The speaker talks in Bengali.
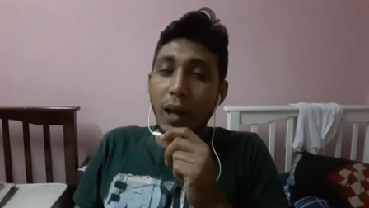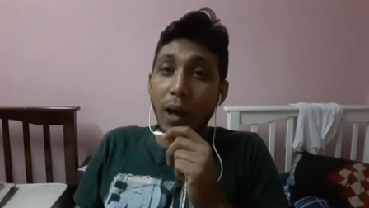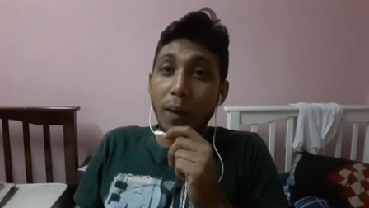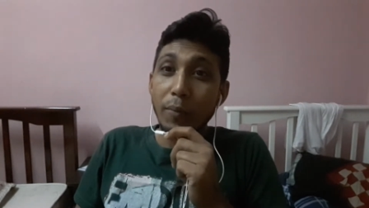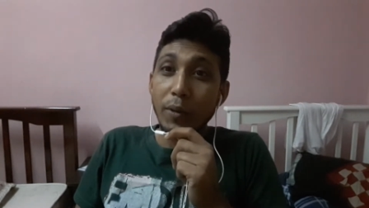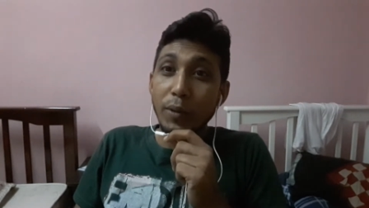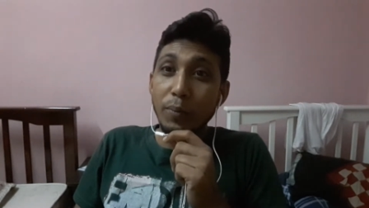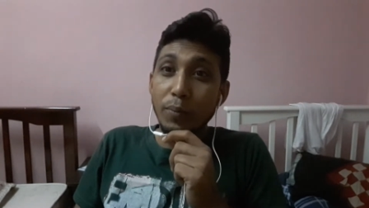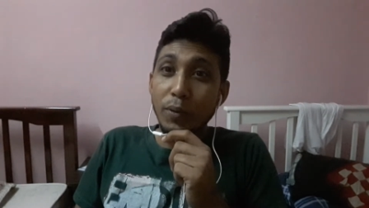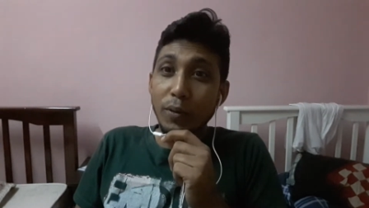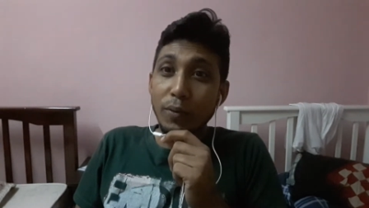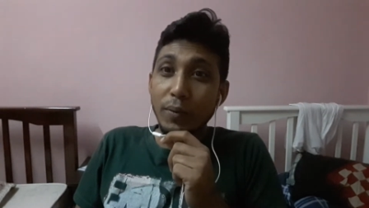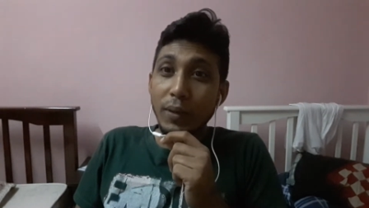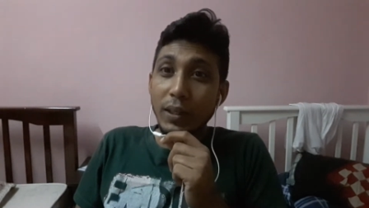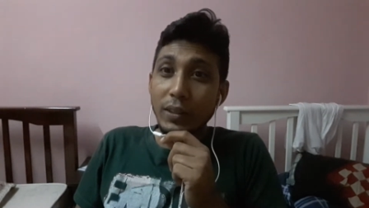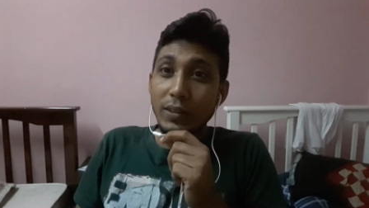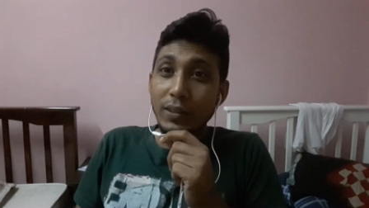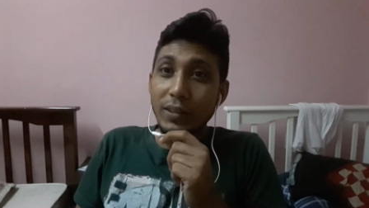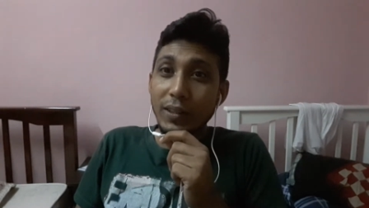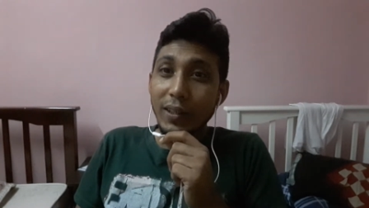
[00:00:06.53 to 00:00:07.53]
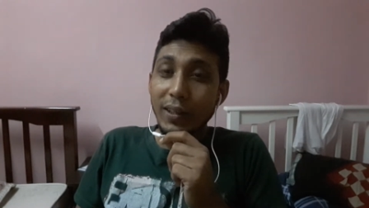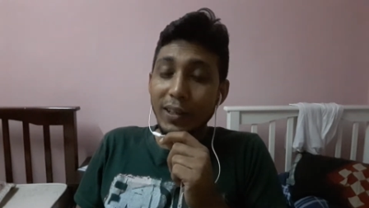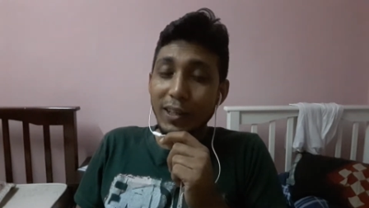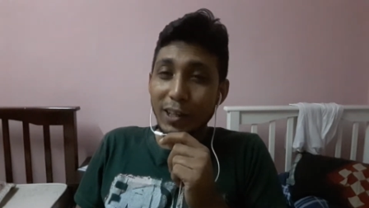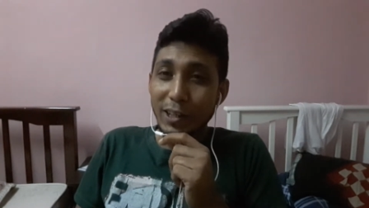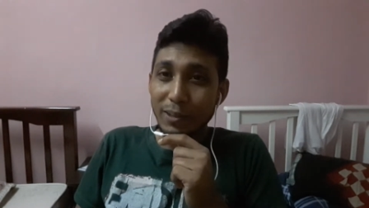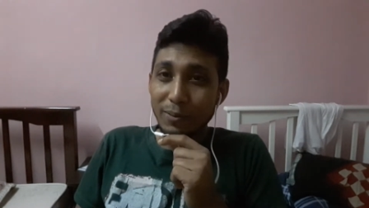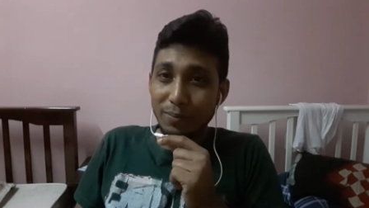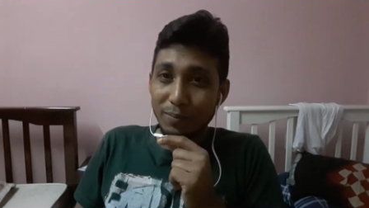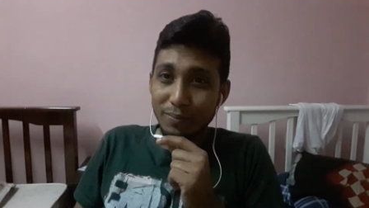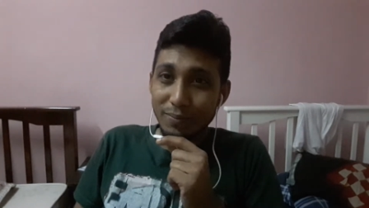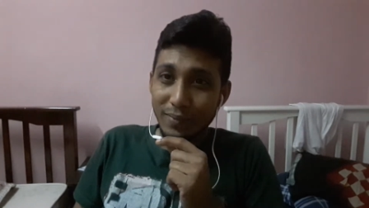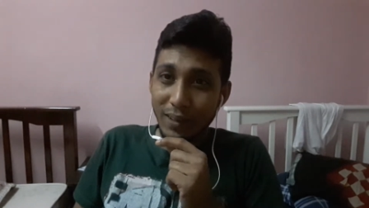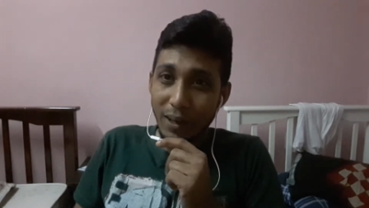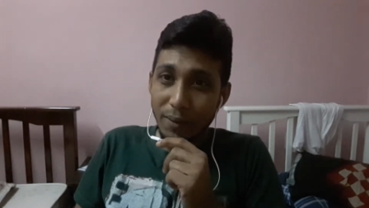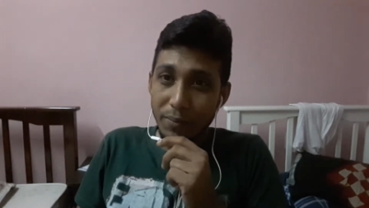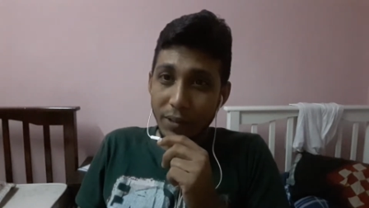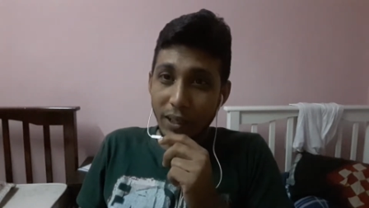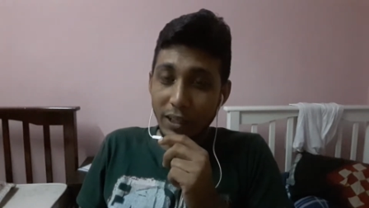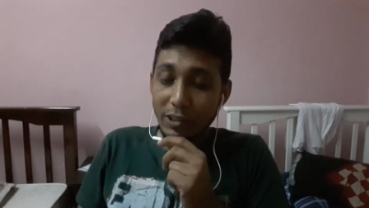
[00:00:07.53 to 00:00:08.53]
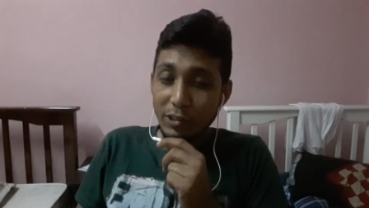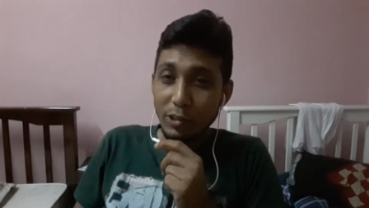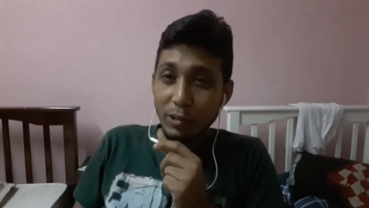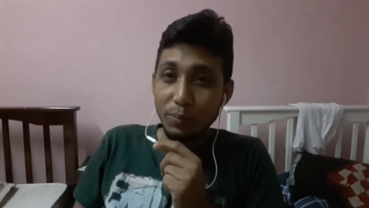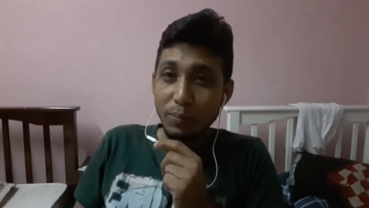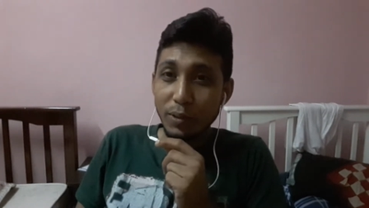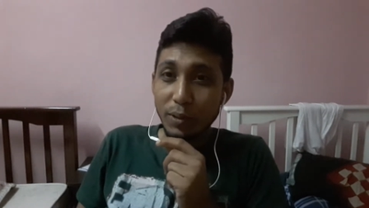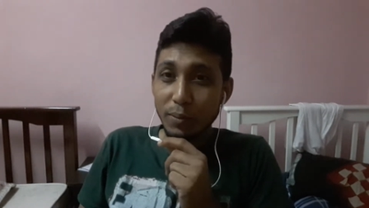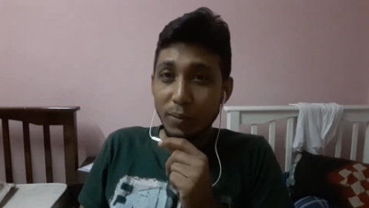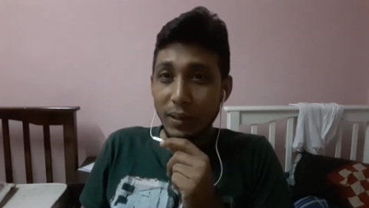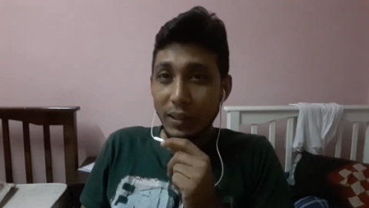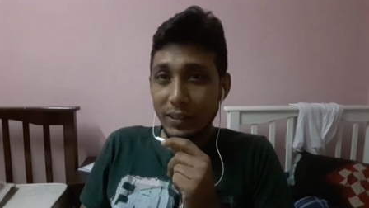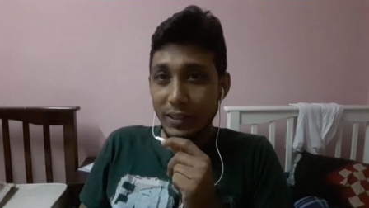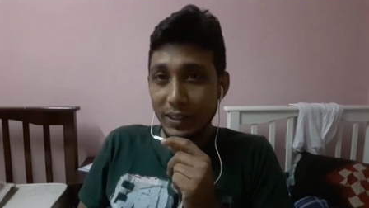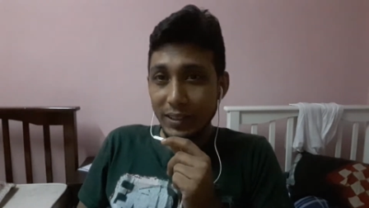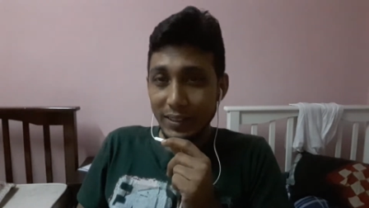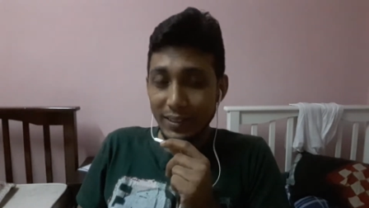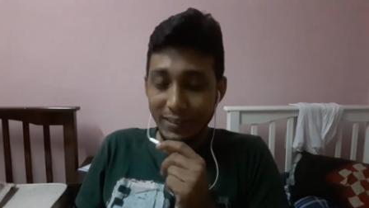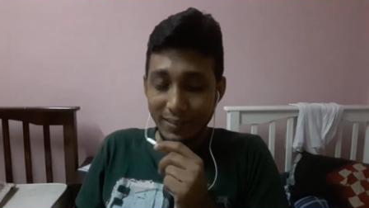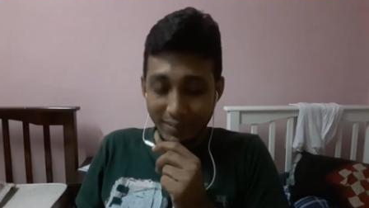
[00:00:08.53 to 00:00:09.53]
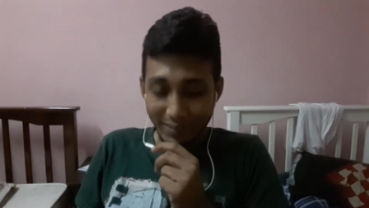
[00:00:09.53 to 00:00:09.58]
আমি প্রবাস থেকে আমি একজন প্রবাসী